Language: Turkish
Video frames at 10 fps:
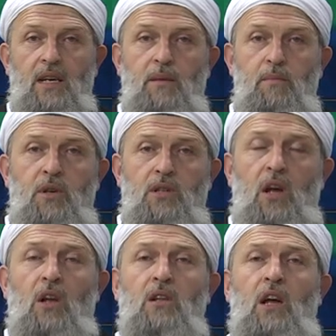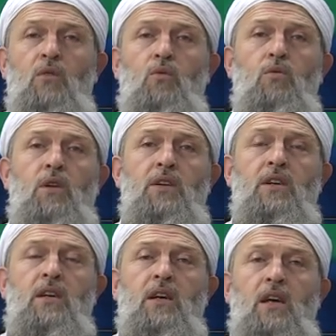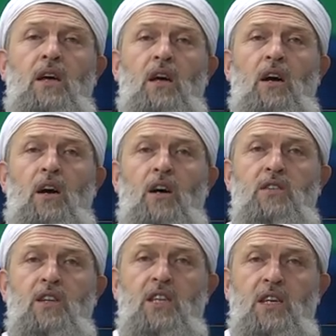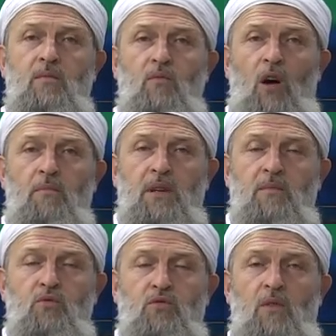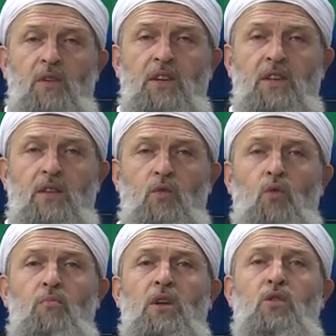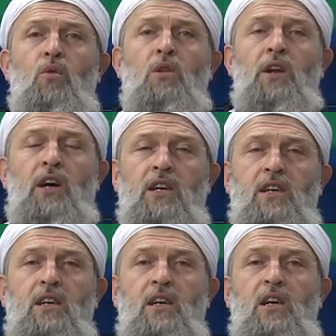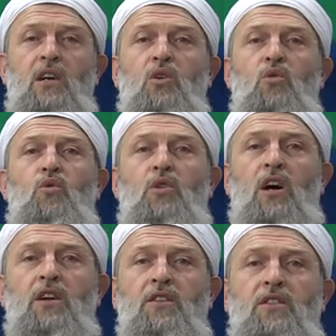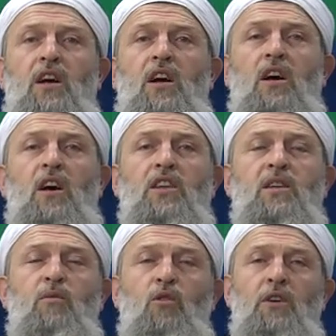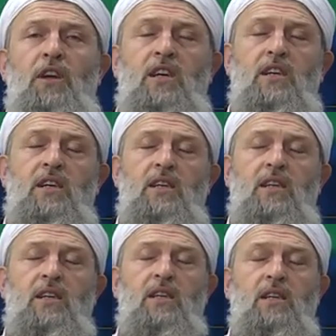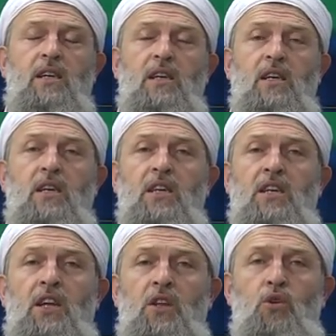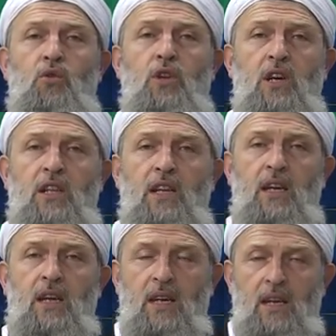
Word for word: Biz Allah'ın kulları Hazreti Muhammed Mustafa'nın ümmeti olarak Kur'an'ın da hadimi olarak geniş yürekli,